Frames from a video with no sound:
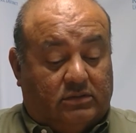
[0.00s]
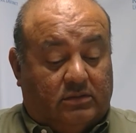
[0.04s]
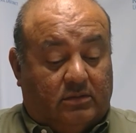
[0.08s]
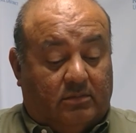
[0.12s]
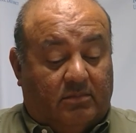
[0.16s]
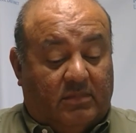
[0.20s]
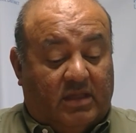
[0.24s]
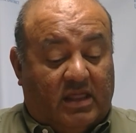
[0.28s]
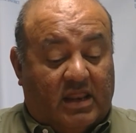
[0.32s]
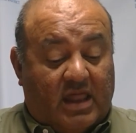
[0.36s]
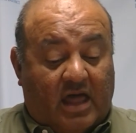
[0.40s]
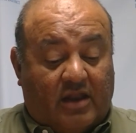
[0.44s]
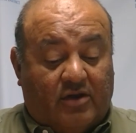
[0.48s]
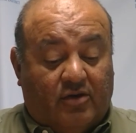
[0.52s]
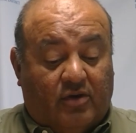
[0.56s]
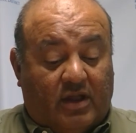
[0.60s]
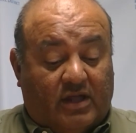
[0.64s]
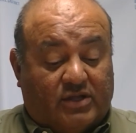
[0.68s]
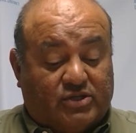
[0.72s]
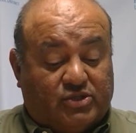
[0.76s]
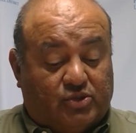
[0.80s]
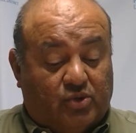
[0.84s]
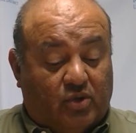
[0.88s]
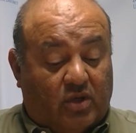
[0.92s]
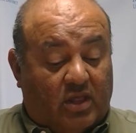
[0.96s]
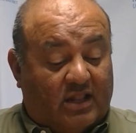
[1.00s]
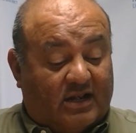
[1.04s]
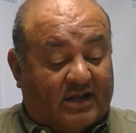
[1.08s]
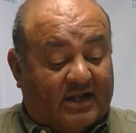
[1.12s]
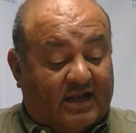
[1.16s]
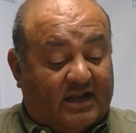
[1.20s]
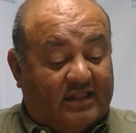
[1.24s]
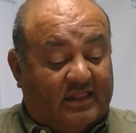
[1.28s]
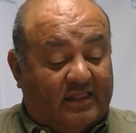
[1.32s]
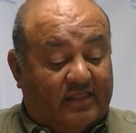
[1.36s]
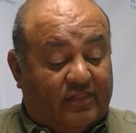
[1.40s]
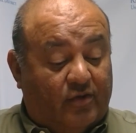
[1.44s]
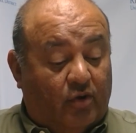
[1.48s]
Miraron a su
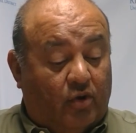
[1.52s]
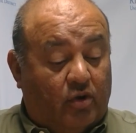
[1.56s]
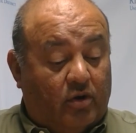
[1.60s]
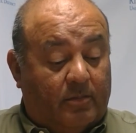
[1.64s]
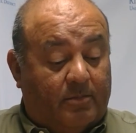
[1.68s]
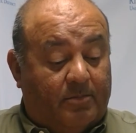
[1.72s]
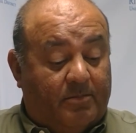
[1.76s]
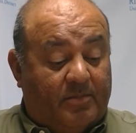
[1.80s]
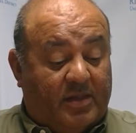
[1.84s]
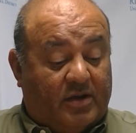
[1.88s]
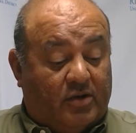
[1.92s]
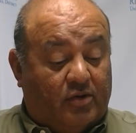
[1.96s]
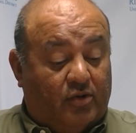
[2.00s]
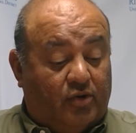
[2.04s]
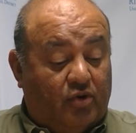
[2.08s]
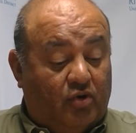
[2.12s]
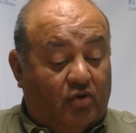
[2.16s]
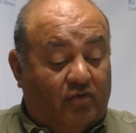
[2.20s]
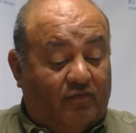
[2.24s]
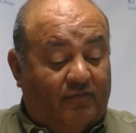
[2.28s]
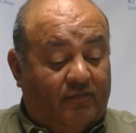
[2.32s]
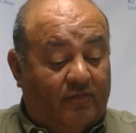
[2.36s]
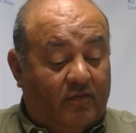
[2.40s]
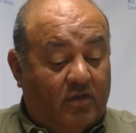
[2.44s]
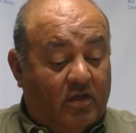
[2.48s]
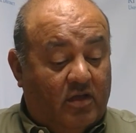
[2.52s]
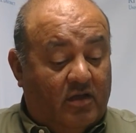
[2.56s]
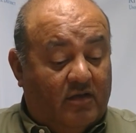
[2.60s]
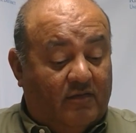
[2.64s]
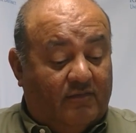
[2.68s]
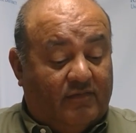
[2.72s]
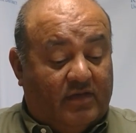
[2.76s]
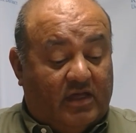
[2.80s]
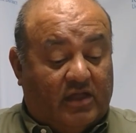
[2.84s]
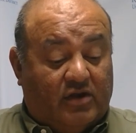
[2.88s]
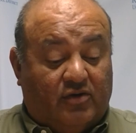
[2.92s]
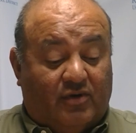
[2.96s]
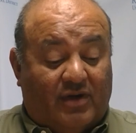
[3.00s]
alrededor, pero no
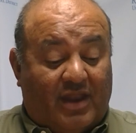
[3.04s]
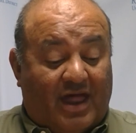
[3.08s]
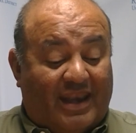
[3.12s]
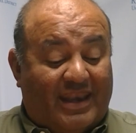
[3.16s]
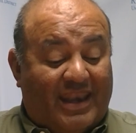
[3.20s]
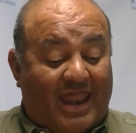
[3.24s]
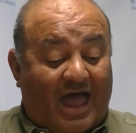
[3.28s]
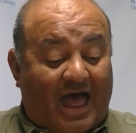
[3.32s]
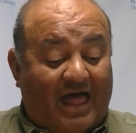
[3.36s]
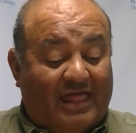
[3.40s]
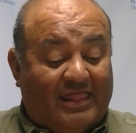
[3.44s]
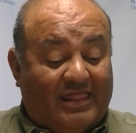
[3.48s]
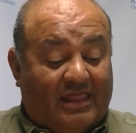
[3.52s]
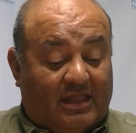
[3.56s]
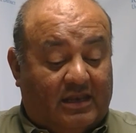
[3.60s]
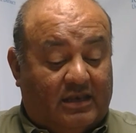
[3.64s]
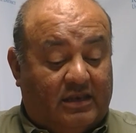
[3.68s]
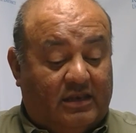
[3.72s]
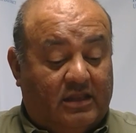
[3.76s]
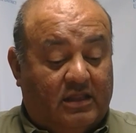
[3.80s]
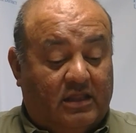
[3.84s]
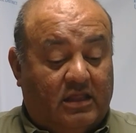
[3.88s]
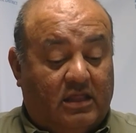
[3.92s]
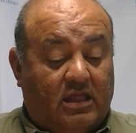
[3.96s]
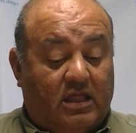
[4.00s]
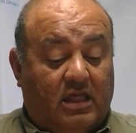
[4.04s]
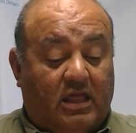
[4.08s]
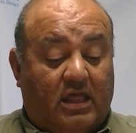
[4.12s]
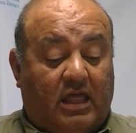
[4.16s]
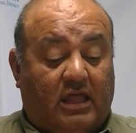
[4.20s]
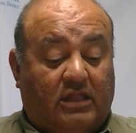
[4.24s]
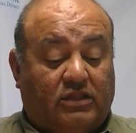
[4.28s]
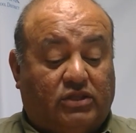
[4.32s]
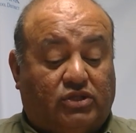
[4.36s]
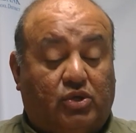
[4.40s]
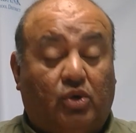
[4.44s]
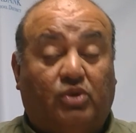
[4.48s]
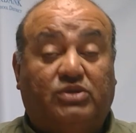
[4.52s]
vieron a nadie.
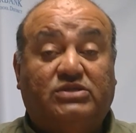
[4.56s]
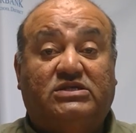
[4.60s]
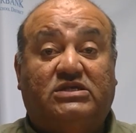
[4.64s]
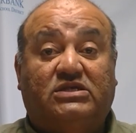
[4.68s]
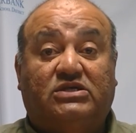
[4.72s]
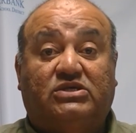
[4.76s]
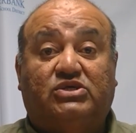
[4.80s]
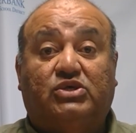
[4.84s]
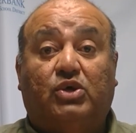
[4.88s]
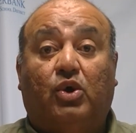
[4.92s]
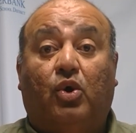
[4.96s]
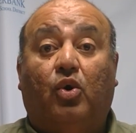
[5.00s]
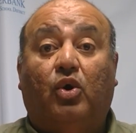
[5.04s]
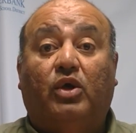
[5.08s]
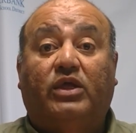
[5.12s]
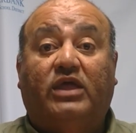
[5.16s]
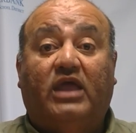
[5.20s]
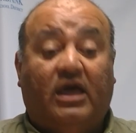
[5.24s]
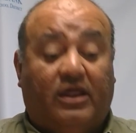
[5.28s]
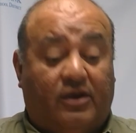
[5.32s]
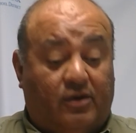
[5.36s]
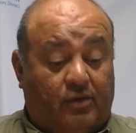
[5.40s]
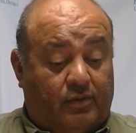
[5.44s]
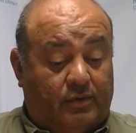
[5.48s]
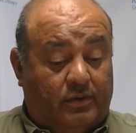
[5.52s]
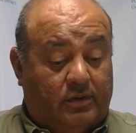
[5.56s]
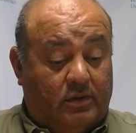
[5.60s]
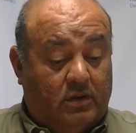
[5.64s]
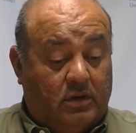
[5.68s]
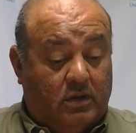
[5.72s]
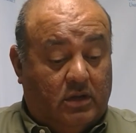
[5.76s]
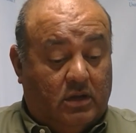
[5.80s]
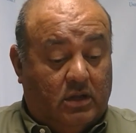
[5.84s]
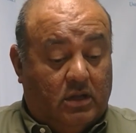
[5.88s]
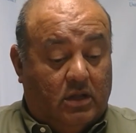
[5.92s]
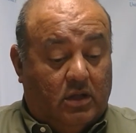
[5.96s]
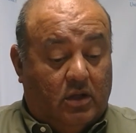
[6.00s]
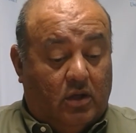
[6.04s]
Entonces oyeron
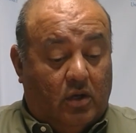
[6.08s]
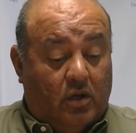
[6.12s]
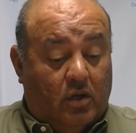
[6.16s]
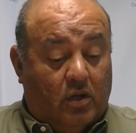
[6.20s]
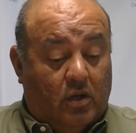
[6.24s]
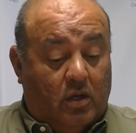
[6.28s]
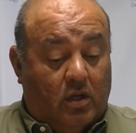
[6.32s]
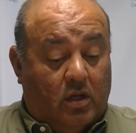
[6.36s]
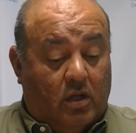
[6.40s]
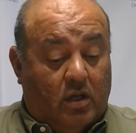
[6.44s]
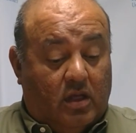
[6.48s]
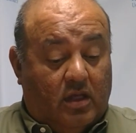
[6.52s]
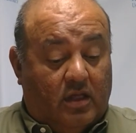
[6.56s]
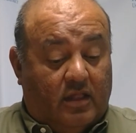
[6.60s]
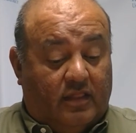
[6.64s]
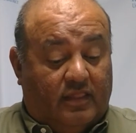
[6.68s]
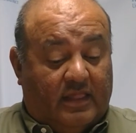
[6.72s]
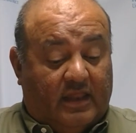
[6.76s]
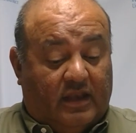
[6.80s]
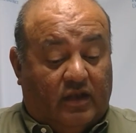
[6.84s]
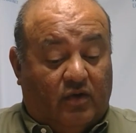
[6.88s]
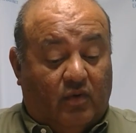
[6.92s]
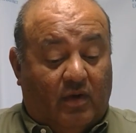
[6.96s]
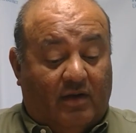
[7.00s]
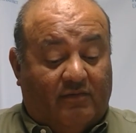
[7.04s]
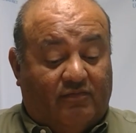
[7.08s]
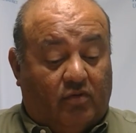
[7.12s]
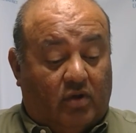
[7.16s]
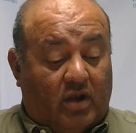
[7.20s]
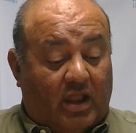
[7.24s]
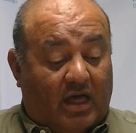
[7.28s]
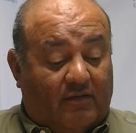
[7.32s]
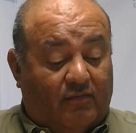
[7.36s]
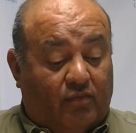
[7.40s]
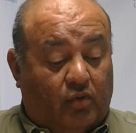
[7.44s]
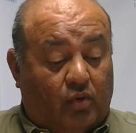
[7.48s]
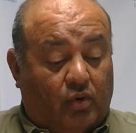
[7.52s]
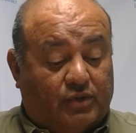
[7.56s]
de nuevo
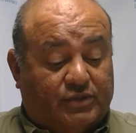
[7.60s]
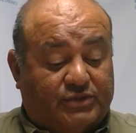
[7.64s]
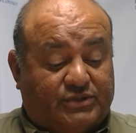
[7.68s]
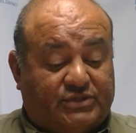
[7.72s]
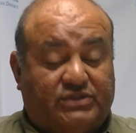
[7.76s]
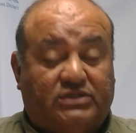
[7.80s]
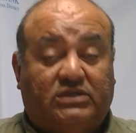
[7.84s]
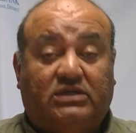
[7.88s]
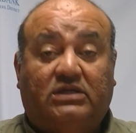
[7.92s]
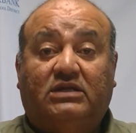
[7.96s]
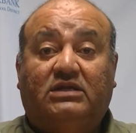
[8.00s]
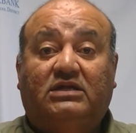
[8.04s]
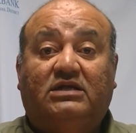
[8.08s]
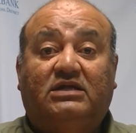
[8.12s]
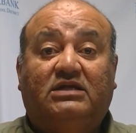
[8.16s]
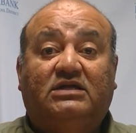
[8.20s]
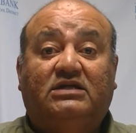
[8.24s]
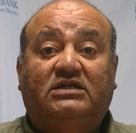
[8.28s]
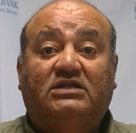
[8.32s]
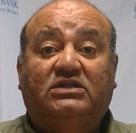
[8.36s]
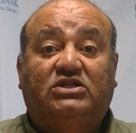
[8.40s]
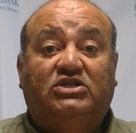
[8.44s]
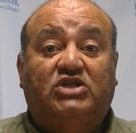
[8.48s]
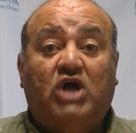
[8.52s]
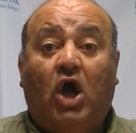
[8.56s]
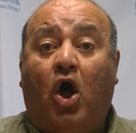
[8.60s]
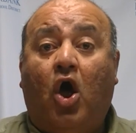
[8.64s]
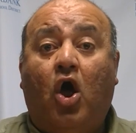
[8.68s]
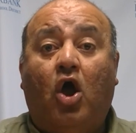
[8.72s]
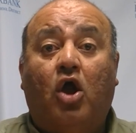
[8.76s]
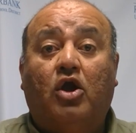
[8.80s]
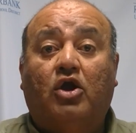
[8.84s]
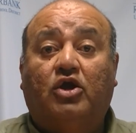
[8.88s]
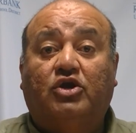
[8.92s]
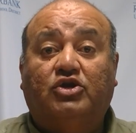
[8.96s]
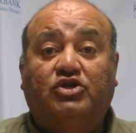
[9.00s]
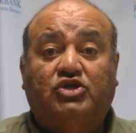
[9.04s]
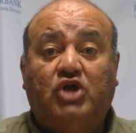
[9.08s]
la voz.
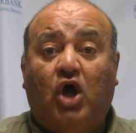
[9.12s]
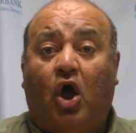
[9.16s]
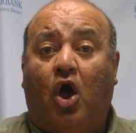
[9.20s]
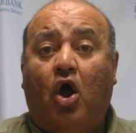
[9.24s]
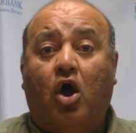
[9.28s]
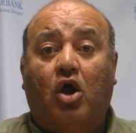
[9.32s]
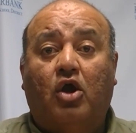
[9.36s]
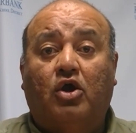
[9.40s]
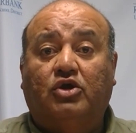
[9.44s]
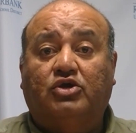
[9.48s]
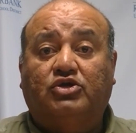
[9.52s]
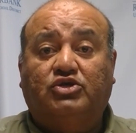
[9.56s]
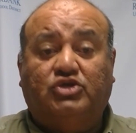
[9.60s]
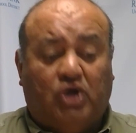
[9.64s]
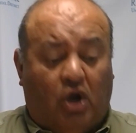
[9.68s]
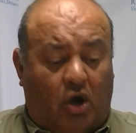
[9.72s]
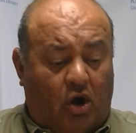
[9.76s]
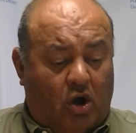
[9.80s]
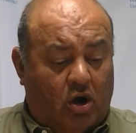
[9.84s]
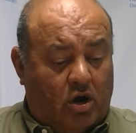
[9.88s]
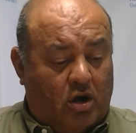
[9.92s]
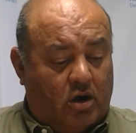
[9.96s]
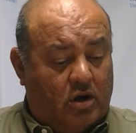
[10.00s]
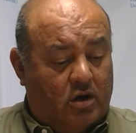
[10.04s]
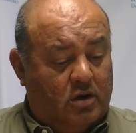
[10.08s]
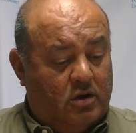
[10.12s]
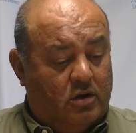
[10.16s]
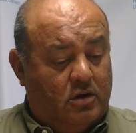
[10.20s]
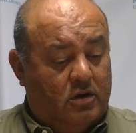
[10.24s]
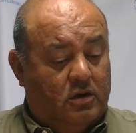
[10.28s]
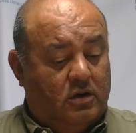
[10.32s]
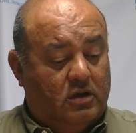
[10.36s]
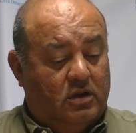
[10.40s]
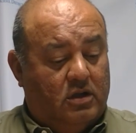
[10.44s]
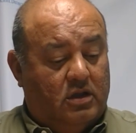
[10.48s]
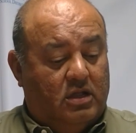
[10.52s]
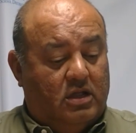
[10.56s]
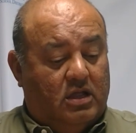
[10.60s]
Dar, dar, dar.
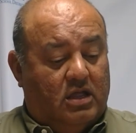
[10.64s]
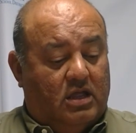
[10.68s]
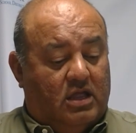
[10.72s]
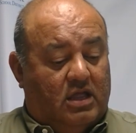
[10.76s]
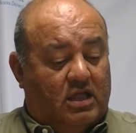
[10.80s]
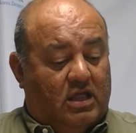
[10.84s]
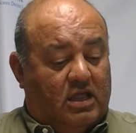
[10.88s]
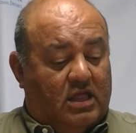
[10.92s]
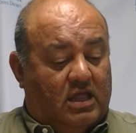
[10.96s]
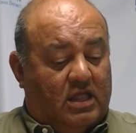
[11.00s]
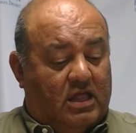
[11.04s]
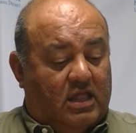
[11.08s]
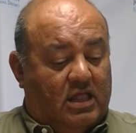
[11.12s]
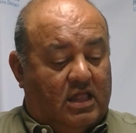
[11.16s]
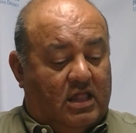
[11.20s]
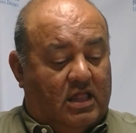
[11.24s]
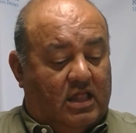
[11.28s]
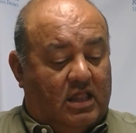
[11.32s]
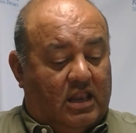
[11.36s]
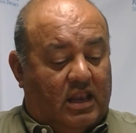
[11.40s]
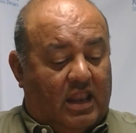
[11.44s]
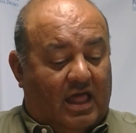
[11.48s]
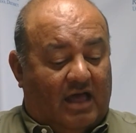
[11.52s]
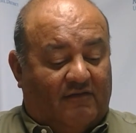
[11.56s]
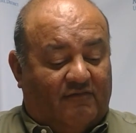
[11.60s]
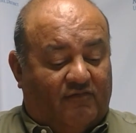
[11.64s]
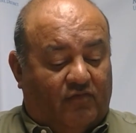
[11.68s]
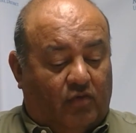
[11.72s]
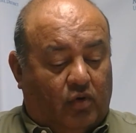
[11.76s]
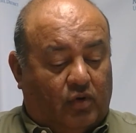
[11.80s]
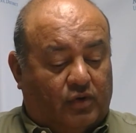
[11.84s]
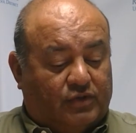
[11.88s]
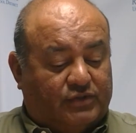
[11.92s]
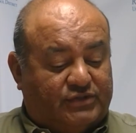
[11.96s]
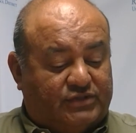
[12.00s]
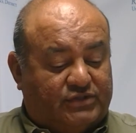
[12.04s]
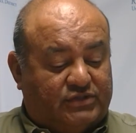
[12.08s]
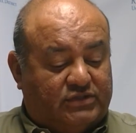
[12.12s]
La
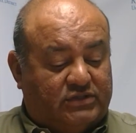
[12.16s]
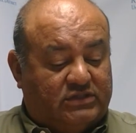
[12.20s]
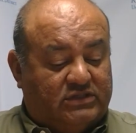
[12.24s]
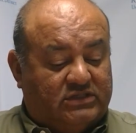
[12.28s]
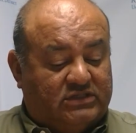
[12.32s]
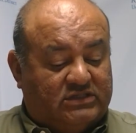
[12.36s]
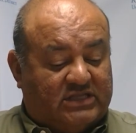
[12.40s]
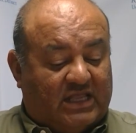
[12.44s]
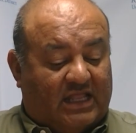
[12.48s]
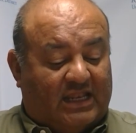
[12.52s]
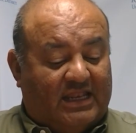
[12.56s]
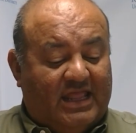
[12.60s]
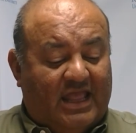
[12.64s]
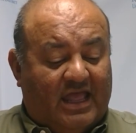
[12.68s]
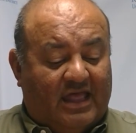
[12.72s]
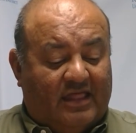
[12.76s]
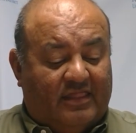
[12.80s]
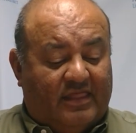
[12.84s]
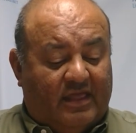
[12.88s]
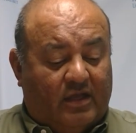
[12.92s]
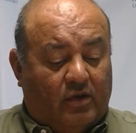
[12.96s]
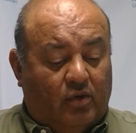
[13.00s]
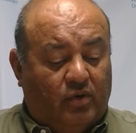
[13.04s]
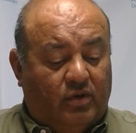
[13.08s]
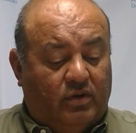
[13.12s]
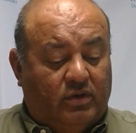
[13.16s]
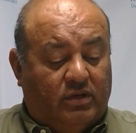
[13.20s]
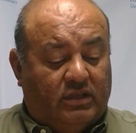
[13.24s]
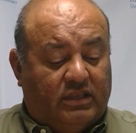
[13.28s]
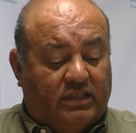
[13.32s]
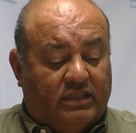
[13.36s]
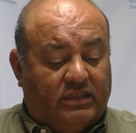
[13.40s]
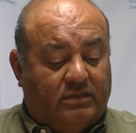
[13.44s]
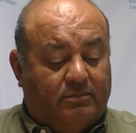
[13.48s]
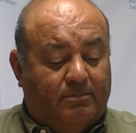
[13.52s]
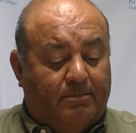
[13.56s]
voz salía de un